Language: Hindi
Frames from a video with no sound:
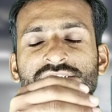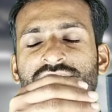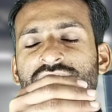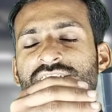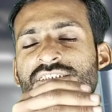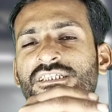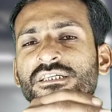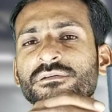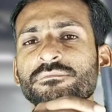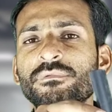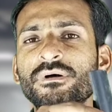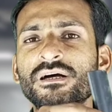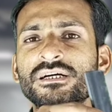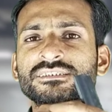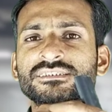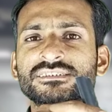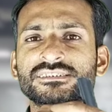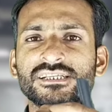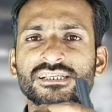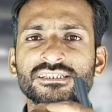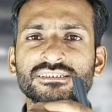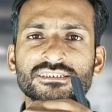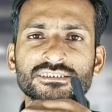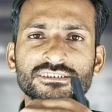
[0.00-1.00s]
जिसके पास
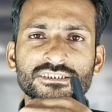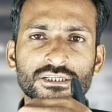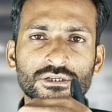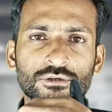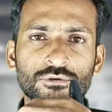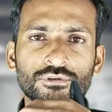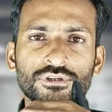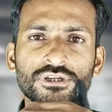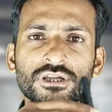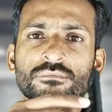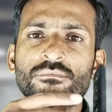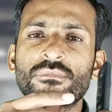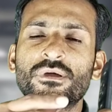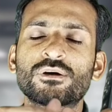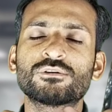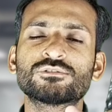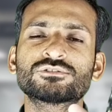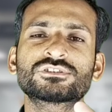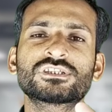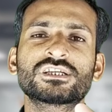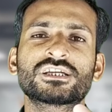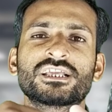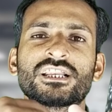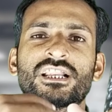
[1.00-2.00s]
ट्रांजेक्शन हुई है मैं
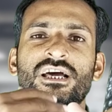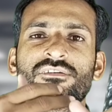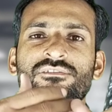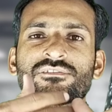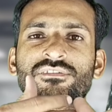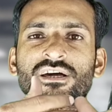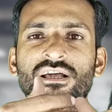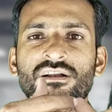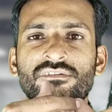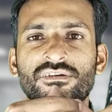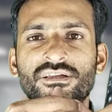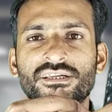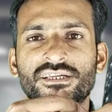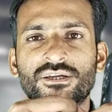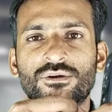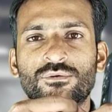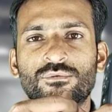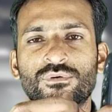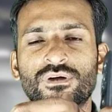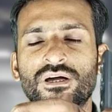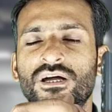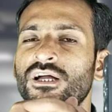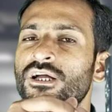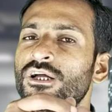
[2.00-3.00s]
उसके खिलाफ कार्रवाई
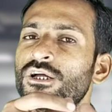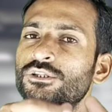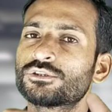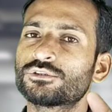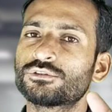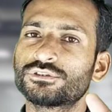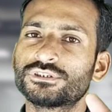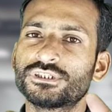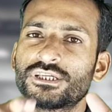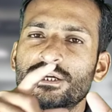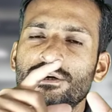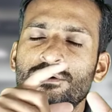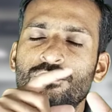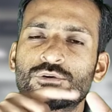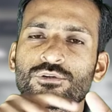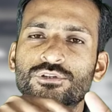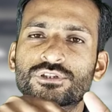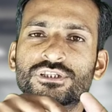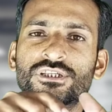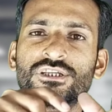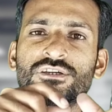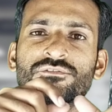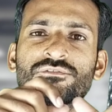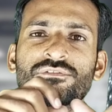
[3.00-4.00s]
करूंगा तो ये
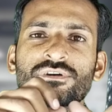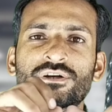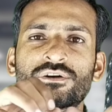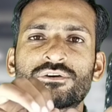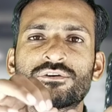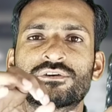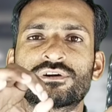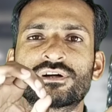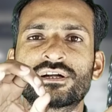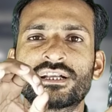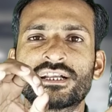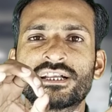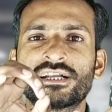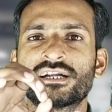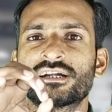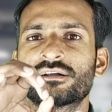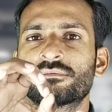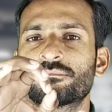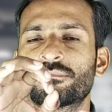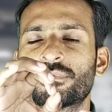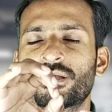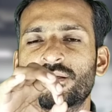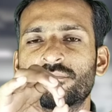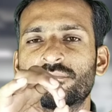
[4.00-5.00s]
होती है फ्रॉड लैंड
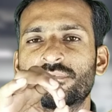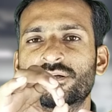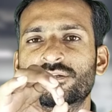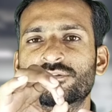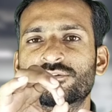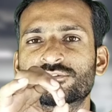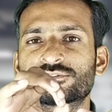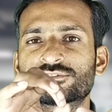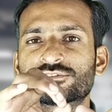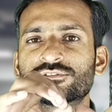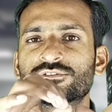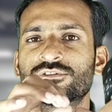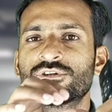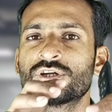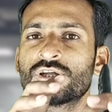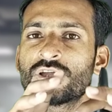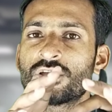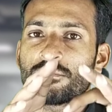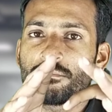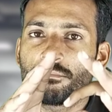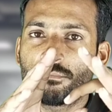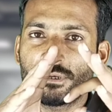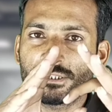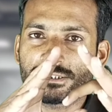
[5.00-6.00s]
पेमेंट दोस्तों
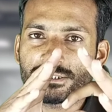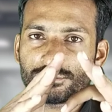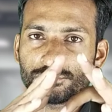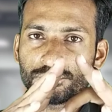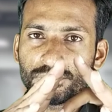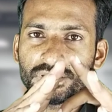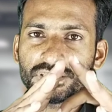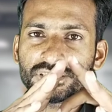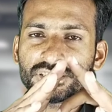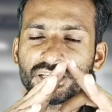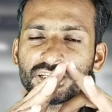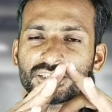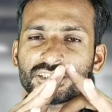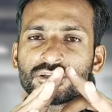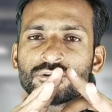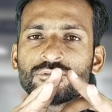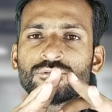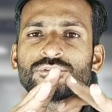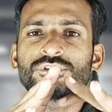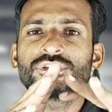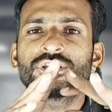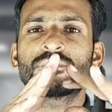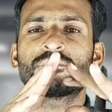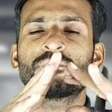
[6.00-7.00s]
मैं उम्मीद करता
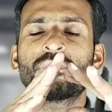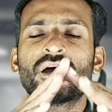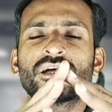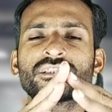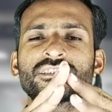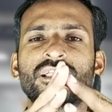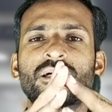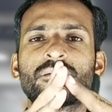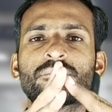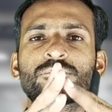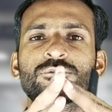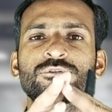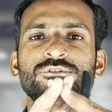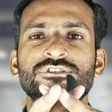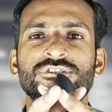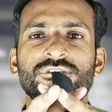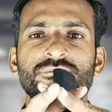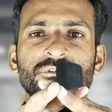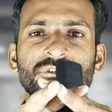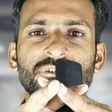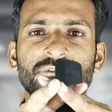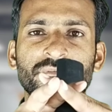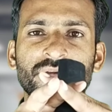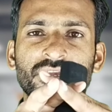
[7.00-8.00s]
हूँ ये बात आपको
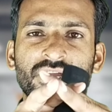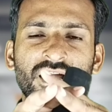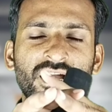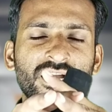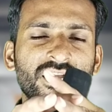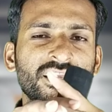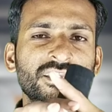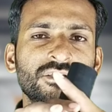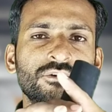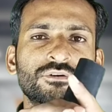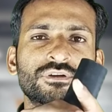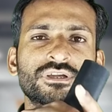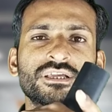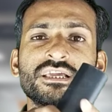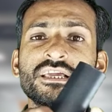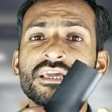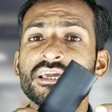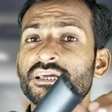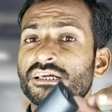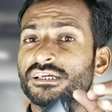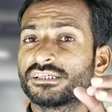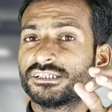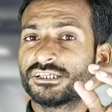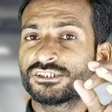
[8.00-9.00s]
समझ में आ गई होगी
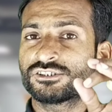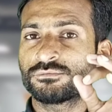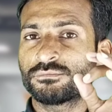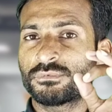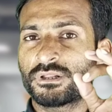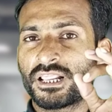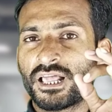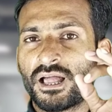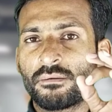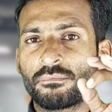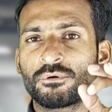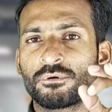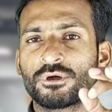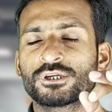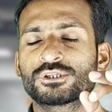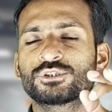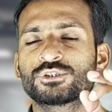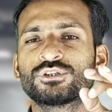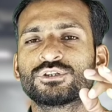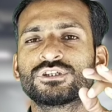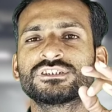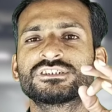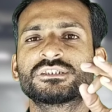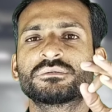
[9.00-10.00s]
ये जो मैंने आपको एक
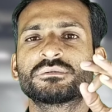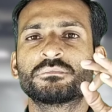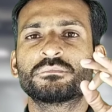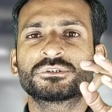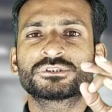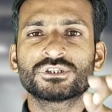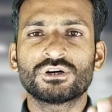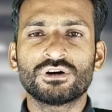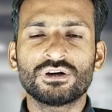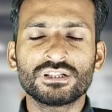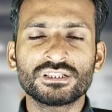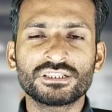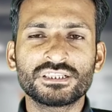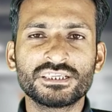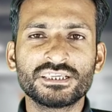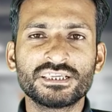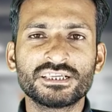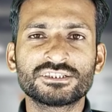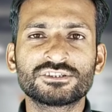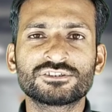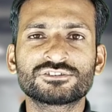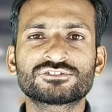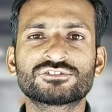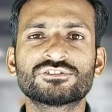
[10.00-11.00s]
छोटी सी मिसाल दी
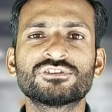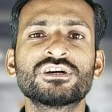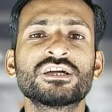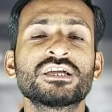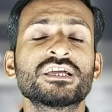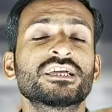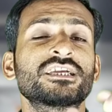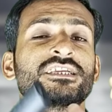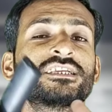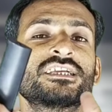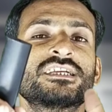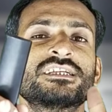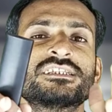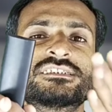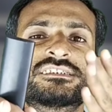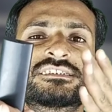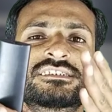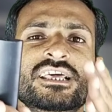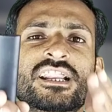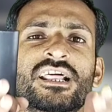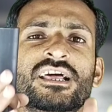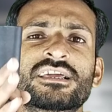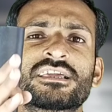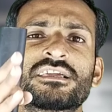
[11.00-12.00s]
है दोस्तों ये इस
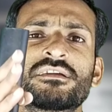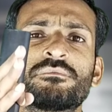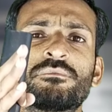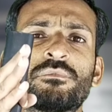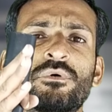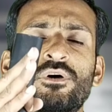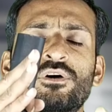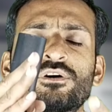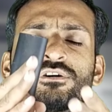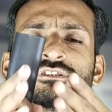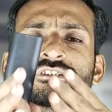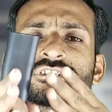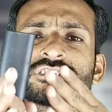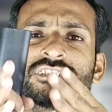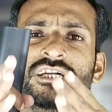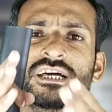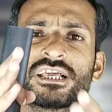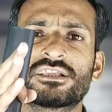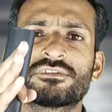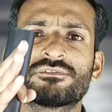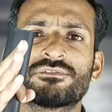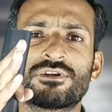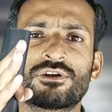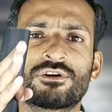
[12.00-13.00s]
तरह की बहुत
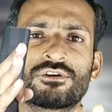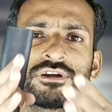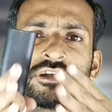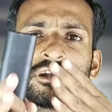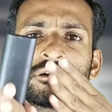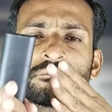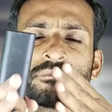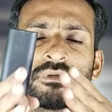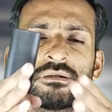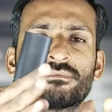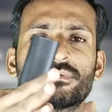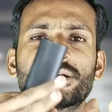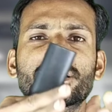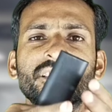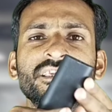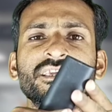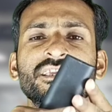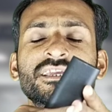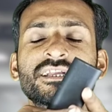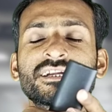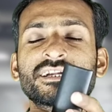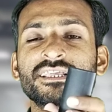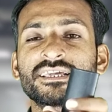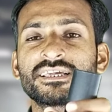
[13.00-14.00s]
सारी फ्रॉड लैंड पेमेंट की
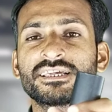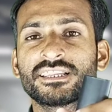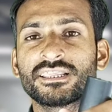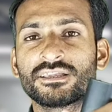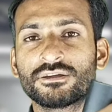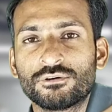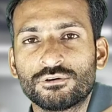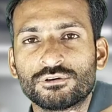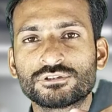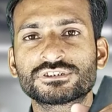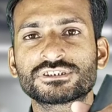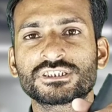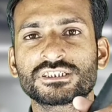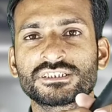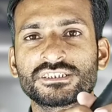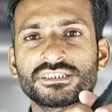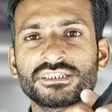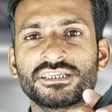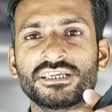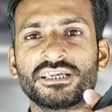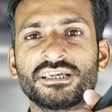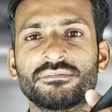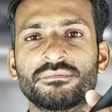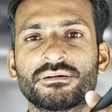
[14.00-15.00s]
कैटेगरी हो
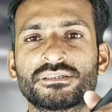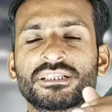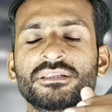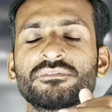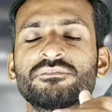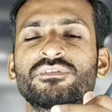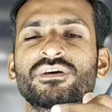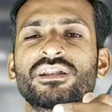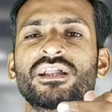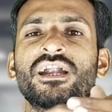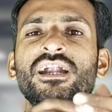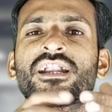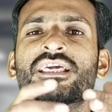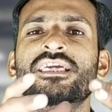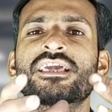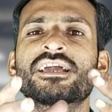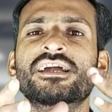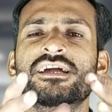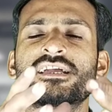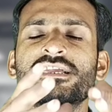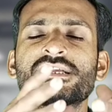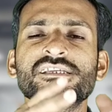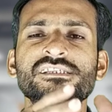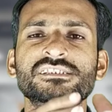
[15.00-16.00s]
सकती है मतलब फ्रॉड के
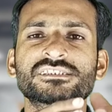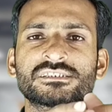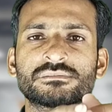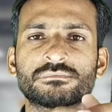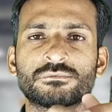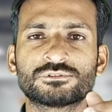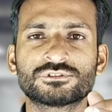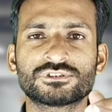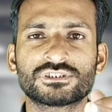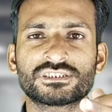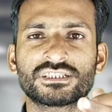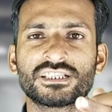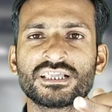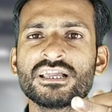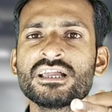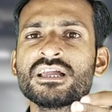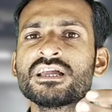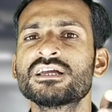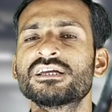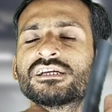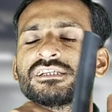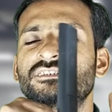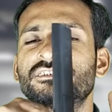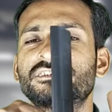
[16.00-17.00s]
कई किस्म सक्षम हो सकते
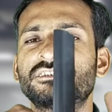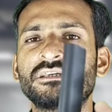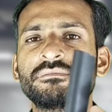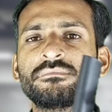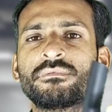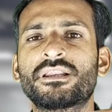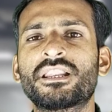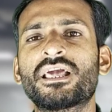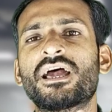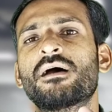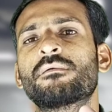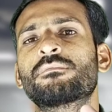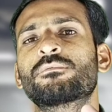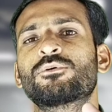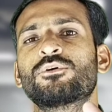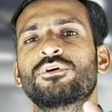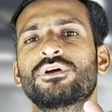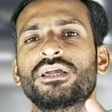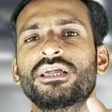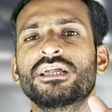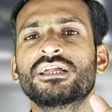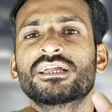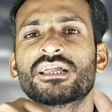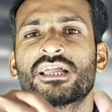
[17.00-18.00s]
हैं ये मैंने आपको
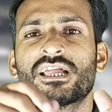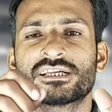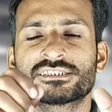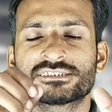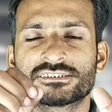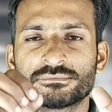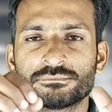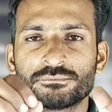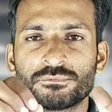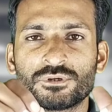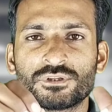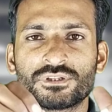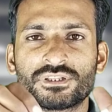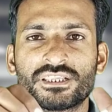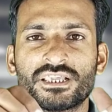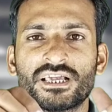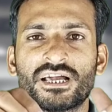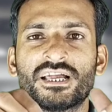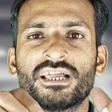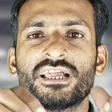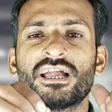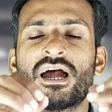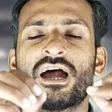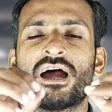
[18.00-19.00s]
एक एग्जाम्पल
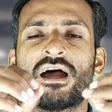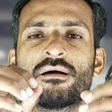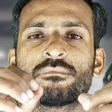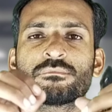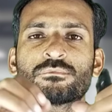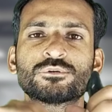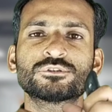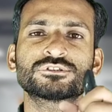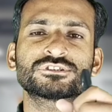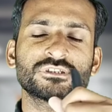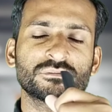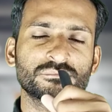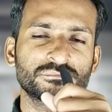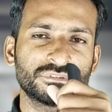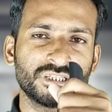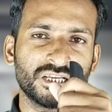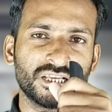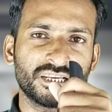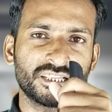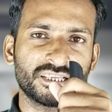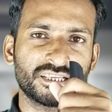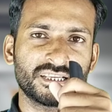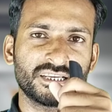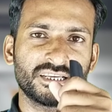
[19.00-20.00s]
दिया है आपको
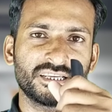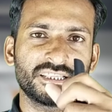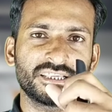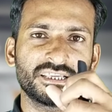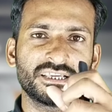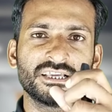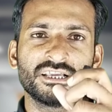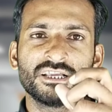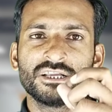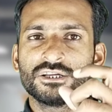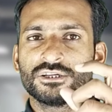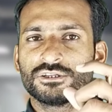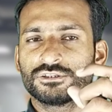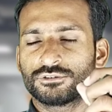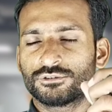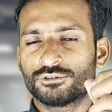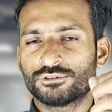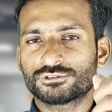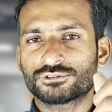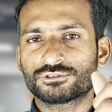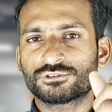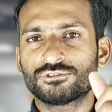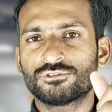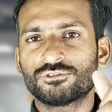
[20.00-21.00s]
समझाने के लिए
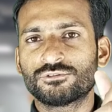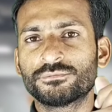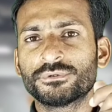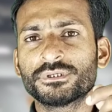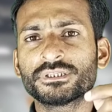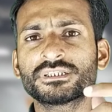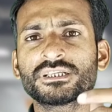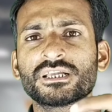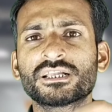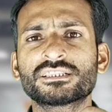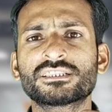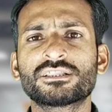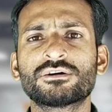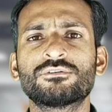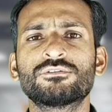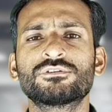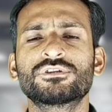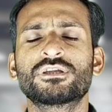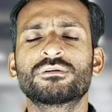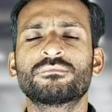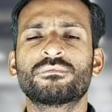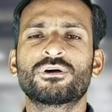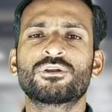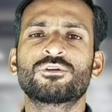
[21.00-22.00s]
दोस्तों उम्मीद करता हूँ
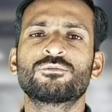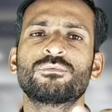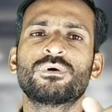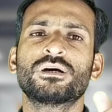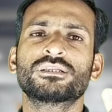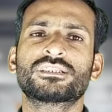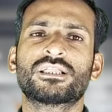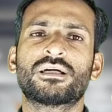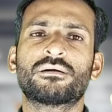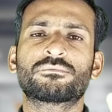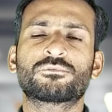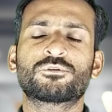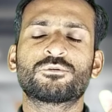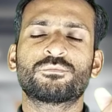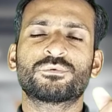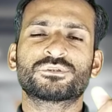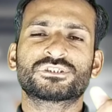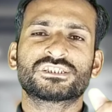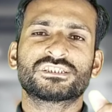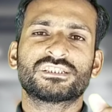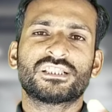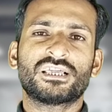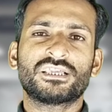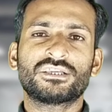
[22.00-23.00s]
ये मालूम आपको
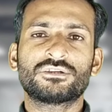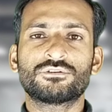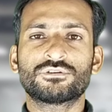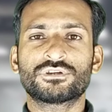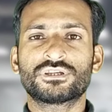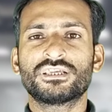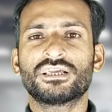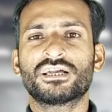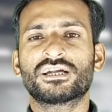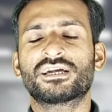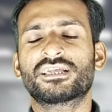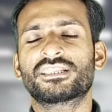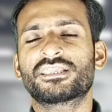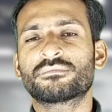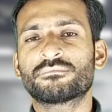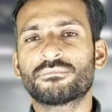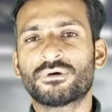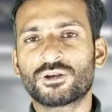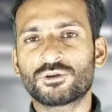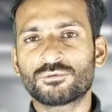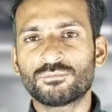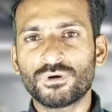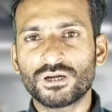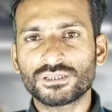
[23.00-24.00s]
पसंद आई होगी अगर ये
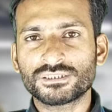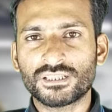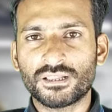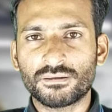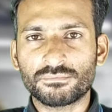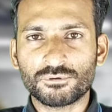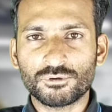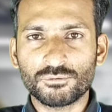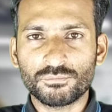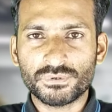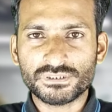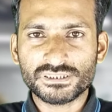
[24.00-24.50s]
मालूम आपको